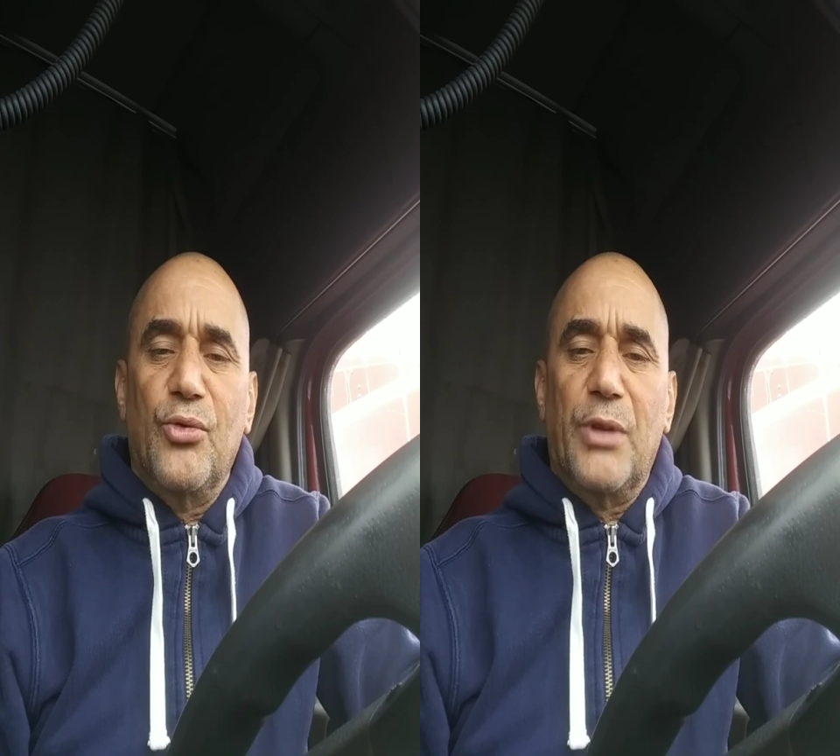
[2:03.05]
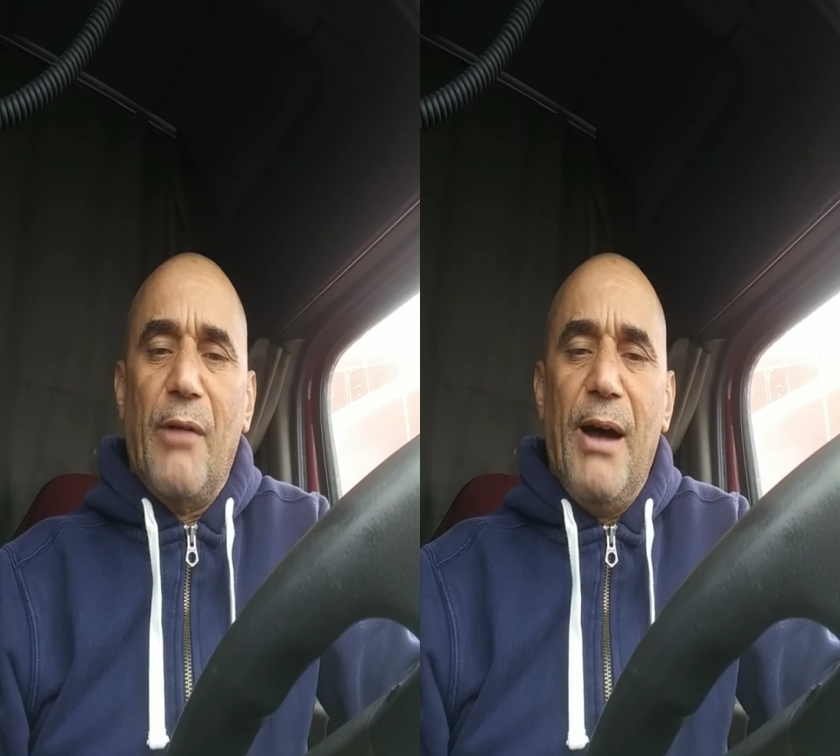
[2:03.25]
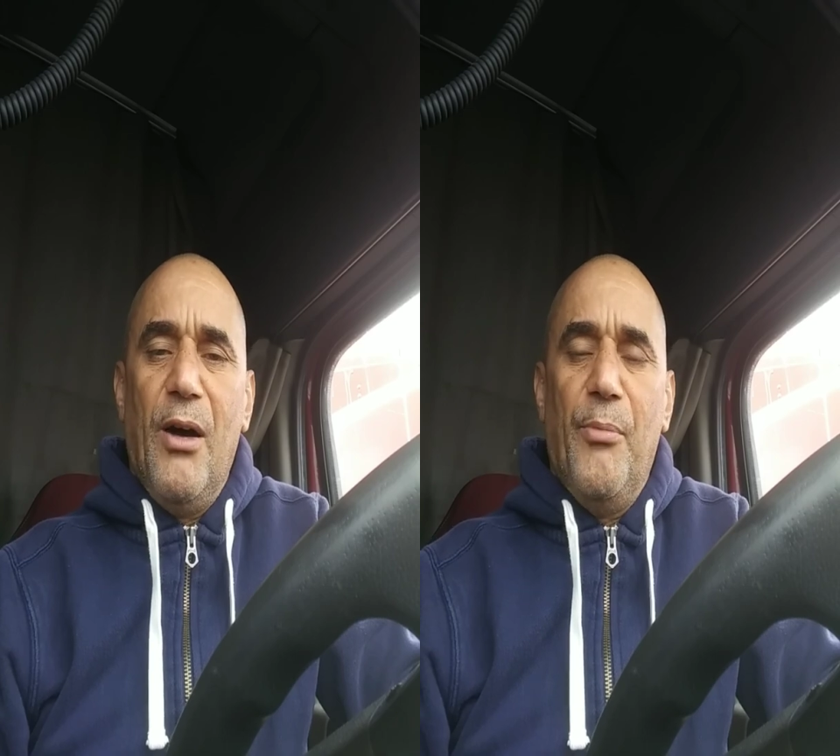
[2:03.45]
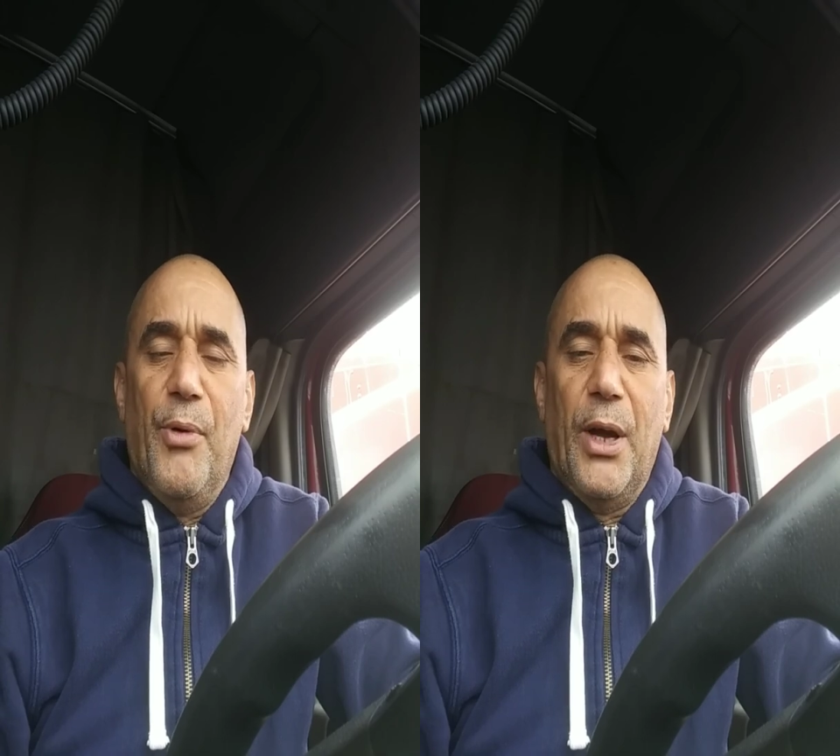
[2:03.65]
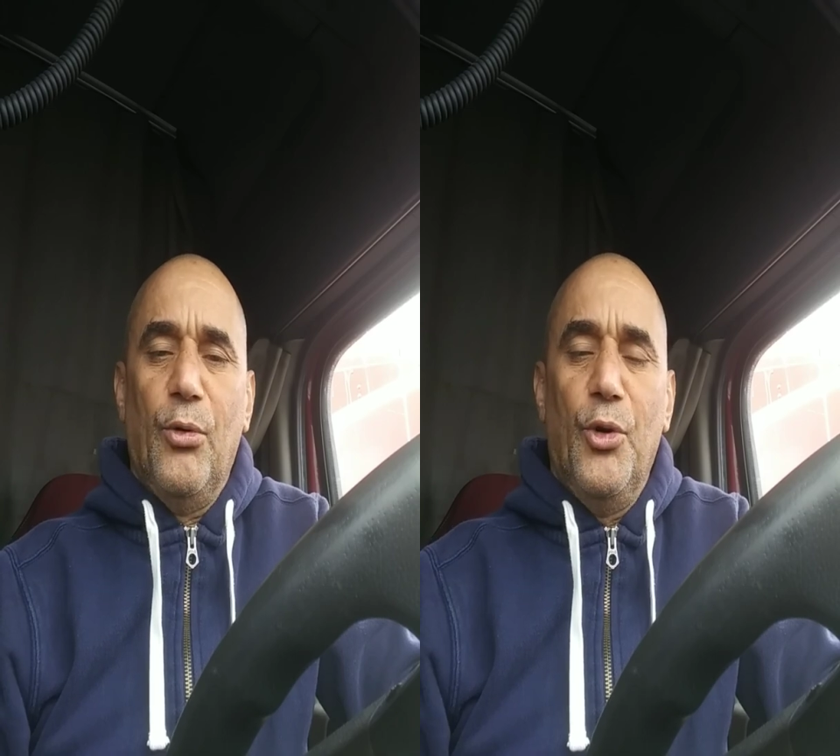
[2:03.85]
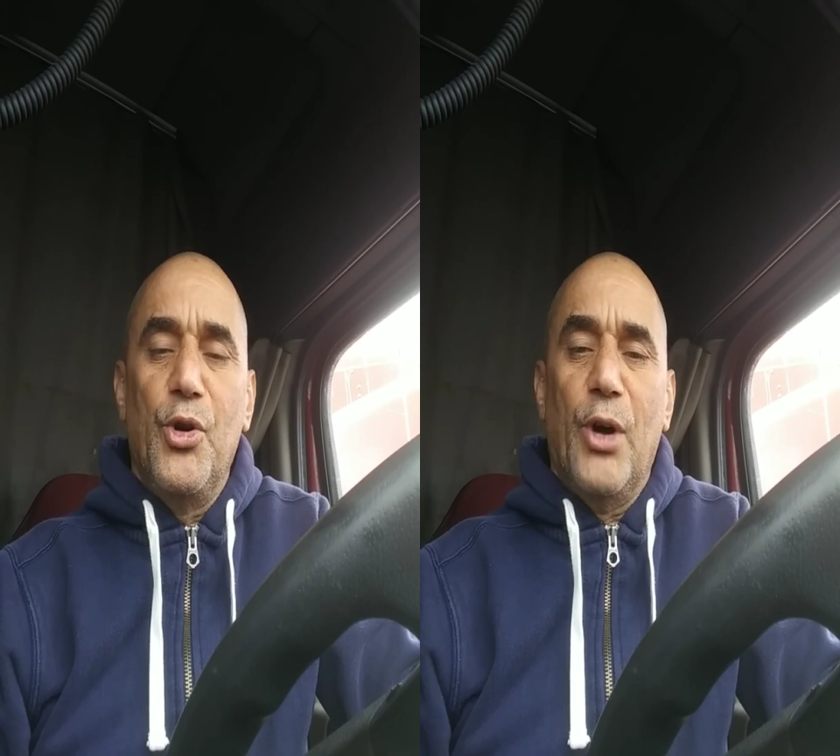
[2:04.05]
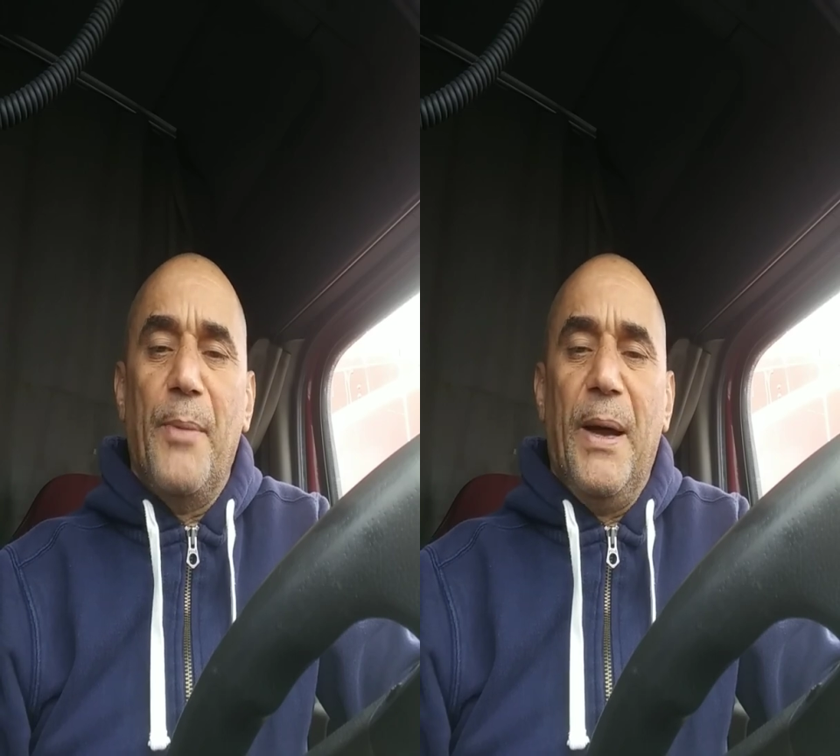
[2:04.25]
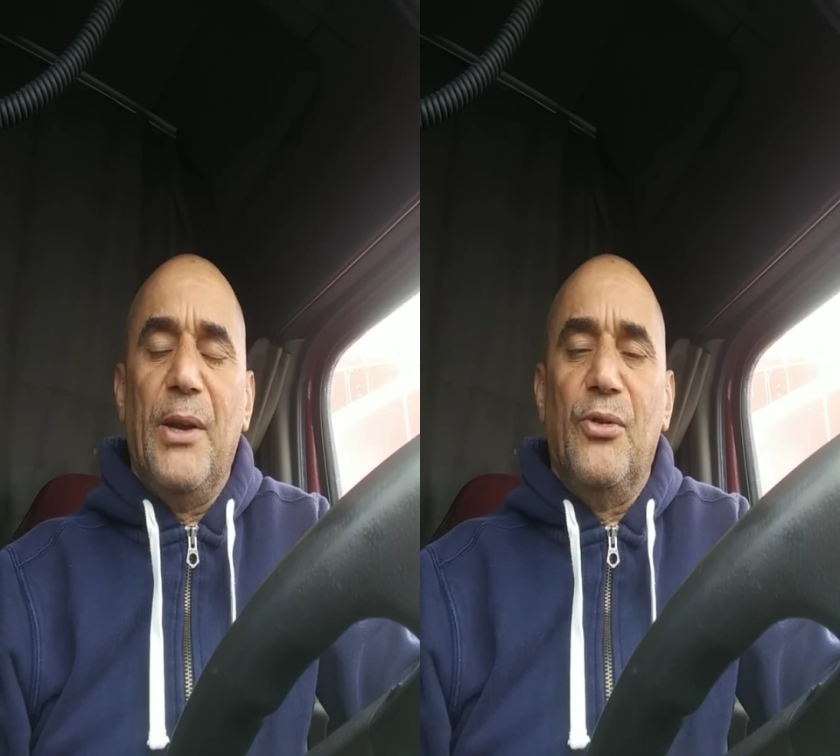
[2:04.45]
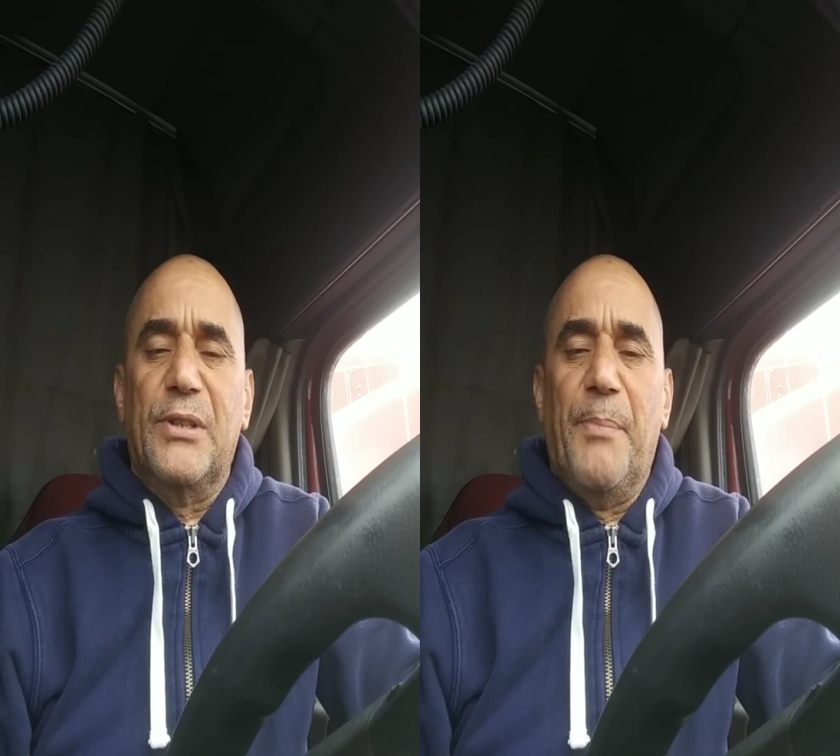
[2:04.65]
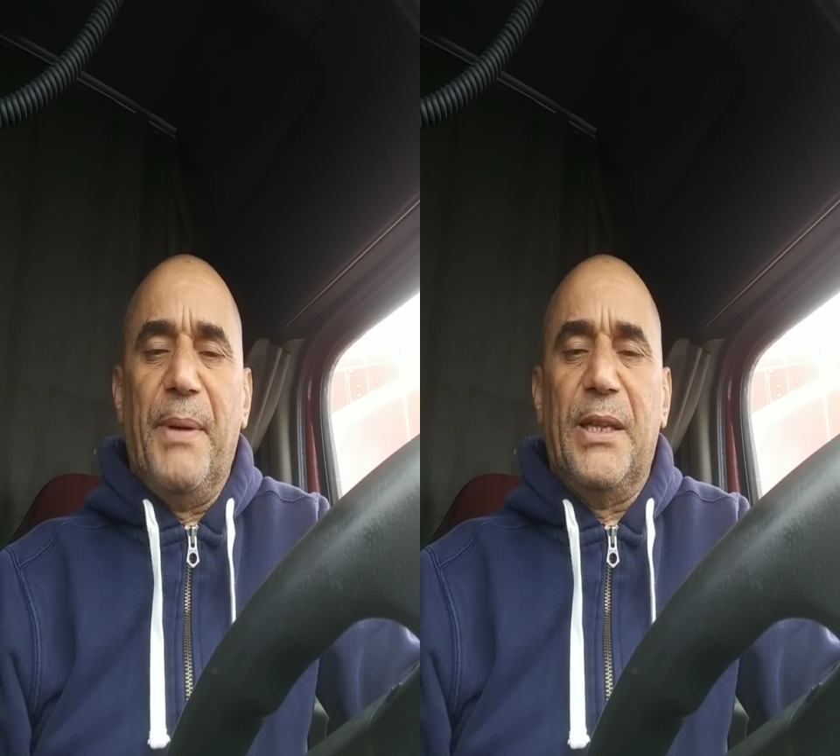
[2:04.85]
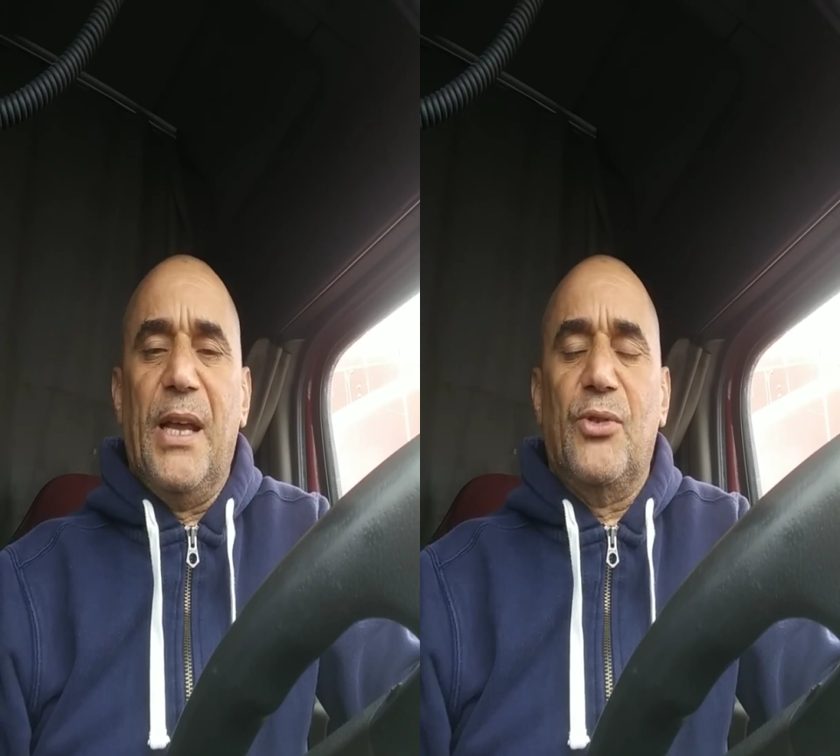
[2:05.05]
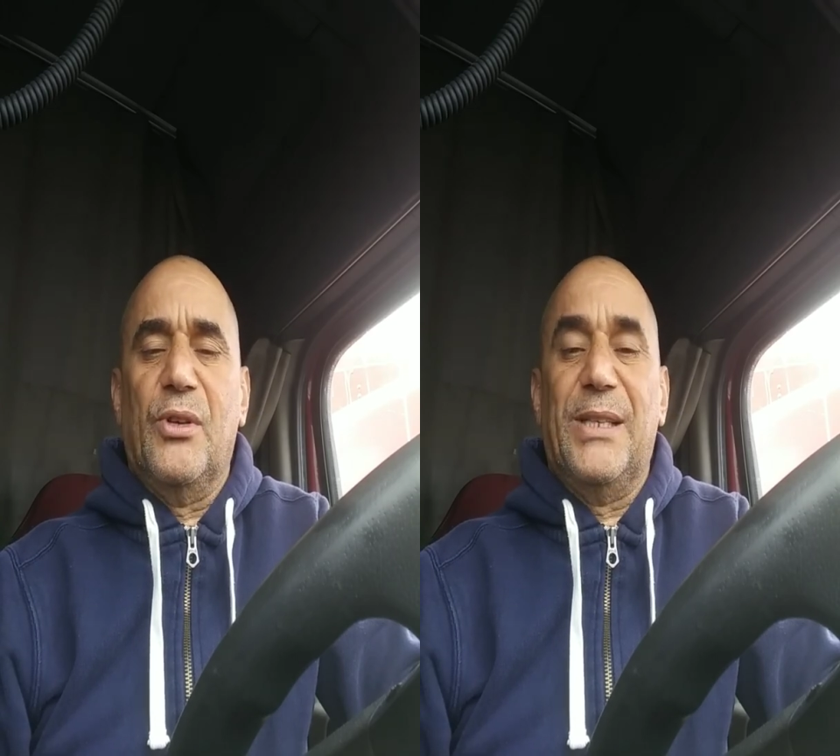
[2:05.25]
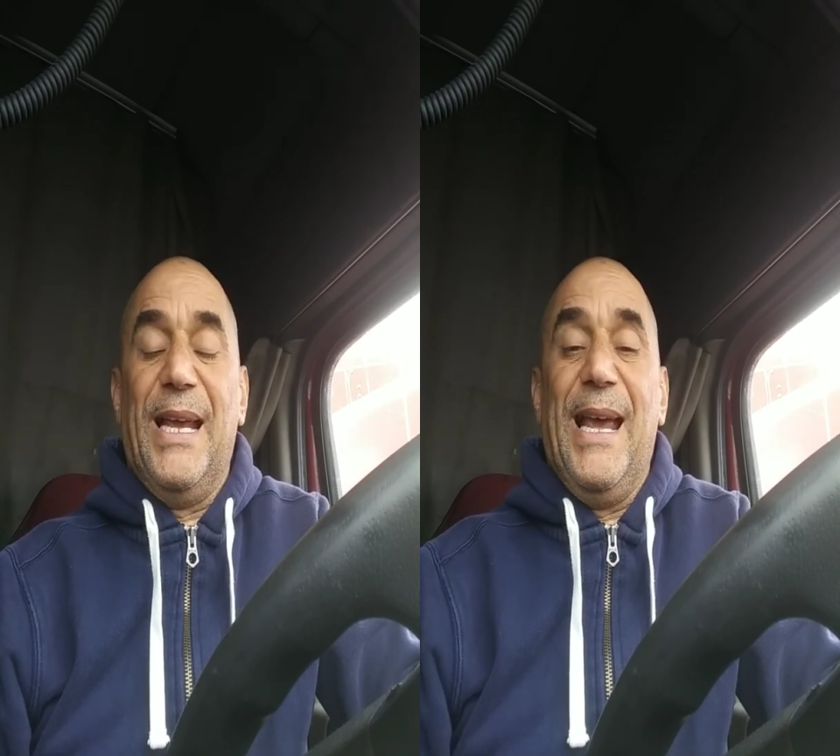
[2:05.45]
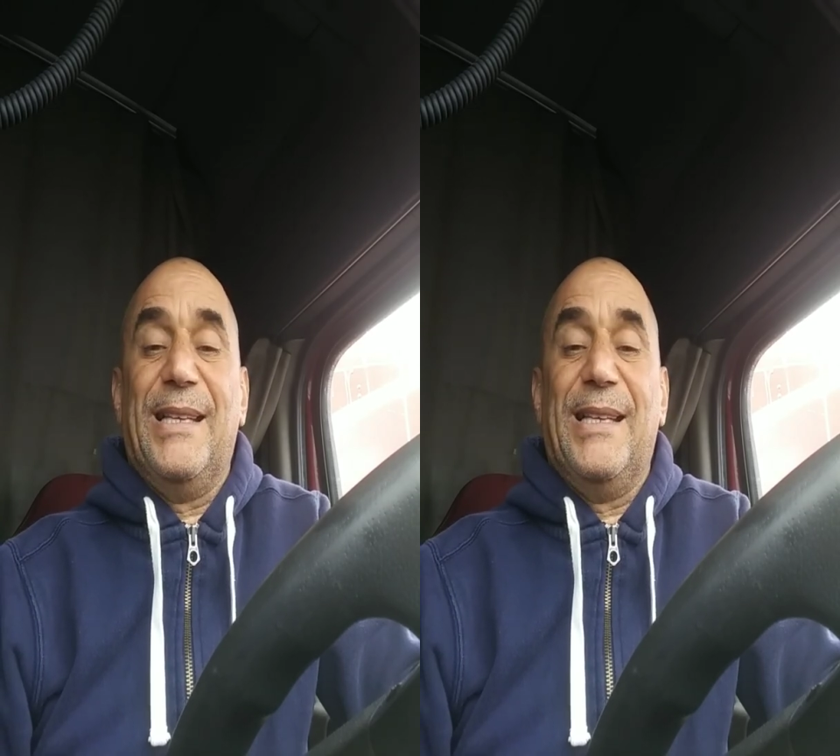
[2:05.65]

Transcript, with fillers: trabajo, porque lo único que Marino Zapete ha hecho es,